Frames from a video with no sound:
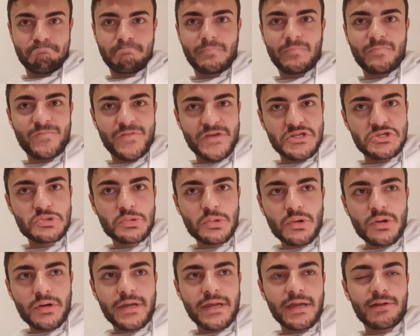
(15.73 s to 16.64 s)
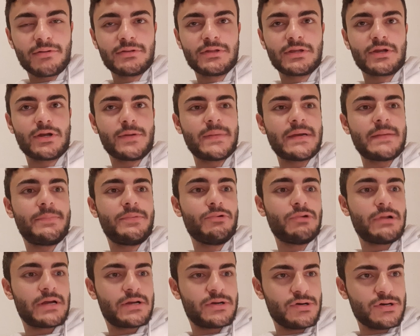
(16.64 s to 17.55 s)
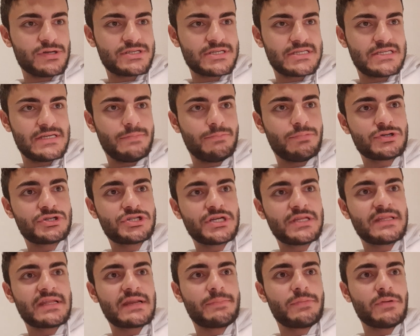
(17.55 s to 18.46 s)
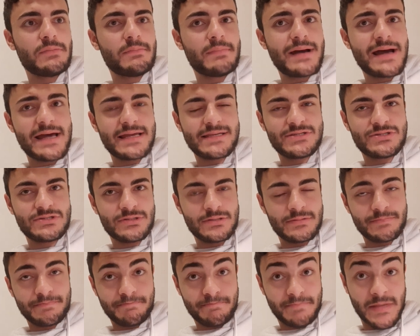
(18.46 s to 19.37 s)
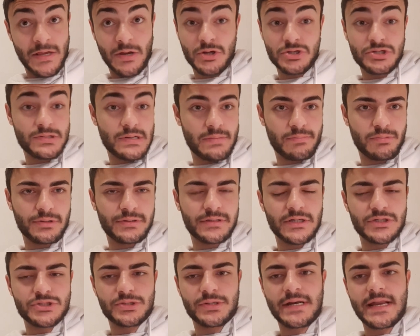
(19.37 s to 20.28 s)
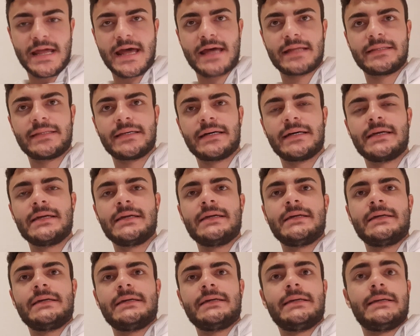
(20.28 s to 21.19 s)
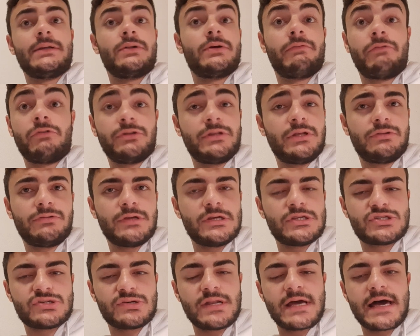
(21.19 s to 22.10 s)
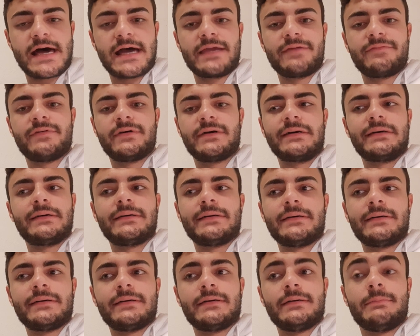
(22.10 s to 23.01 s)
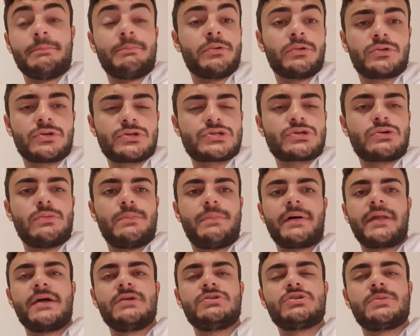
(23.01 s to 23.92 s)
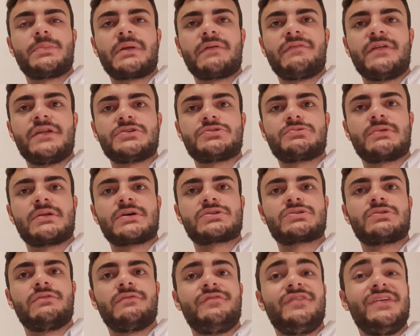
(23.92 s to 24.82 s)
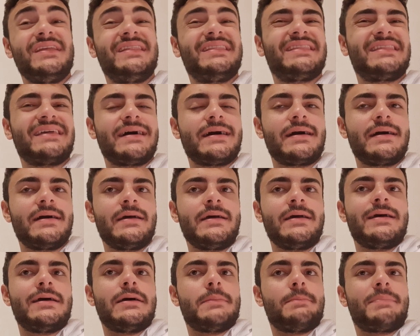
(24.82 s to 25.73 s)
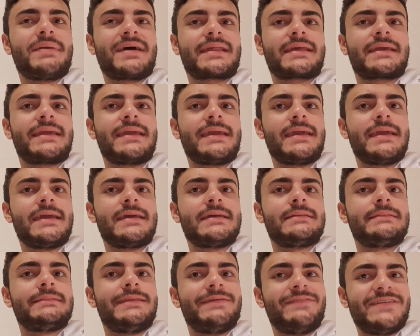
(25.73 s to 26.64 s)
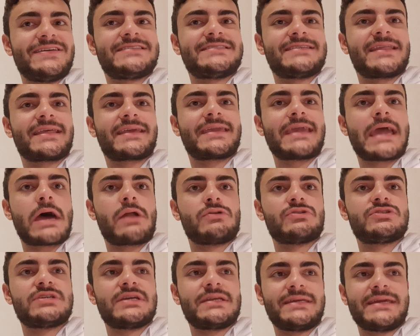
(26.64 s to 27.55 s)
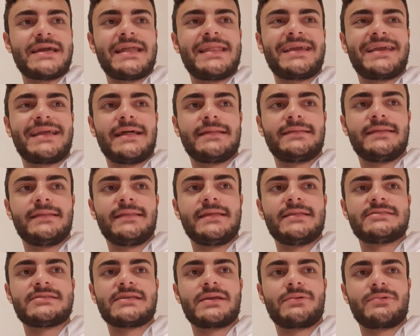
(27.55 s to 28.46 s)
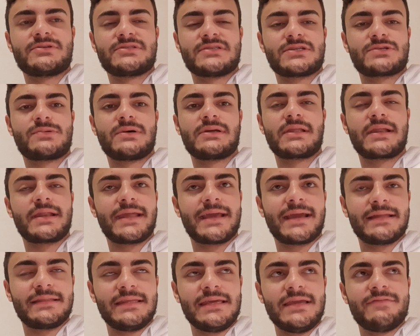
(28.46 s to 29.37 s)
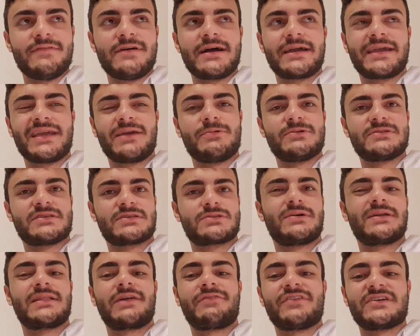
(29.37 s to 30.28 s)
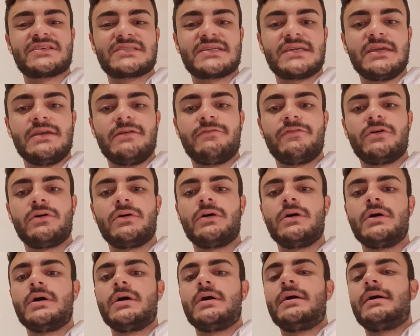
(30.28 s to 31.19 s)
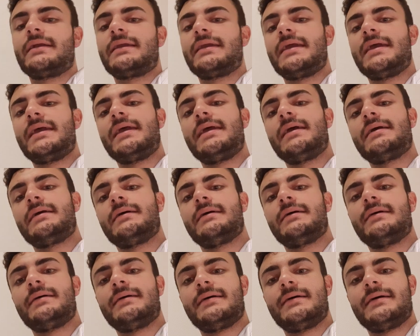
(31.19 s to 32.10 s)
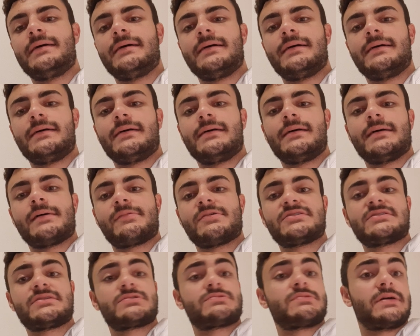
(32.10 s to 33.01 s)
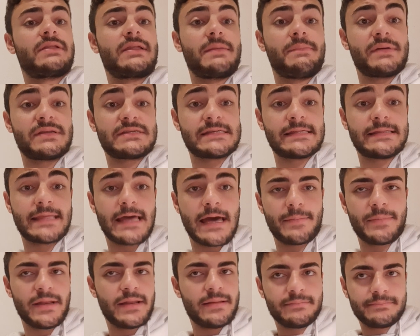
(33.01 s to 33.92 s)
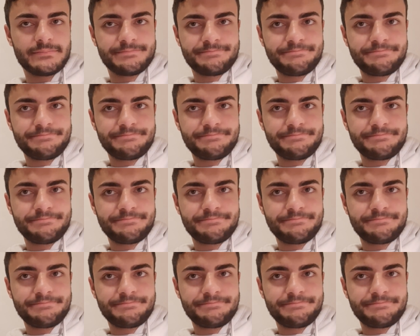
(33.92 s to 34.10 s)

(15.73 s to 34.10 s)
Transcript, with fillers: Vi giuro che non dirò mai più la cosa si può scendere più in basso e oggi è una brutta giornata, eh, lo avevo detto inizio live, eh, piuttosto che un pareggio preferisco una sconfitta perché deve essere chiaro il segnale che la tendenza di questa squadra è negativa, che questa squadra fa schifo, che eh, questa squadra è impresentabile.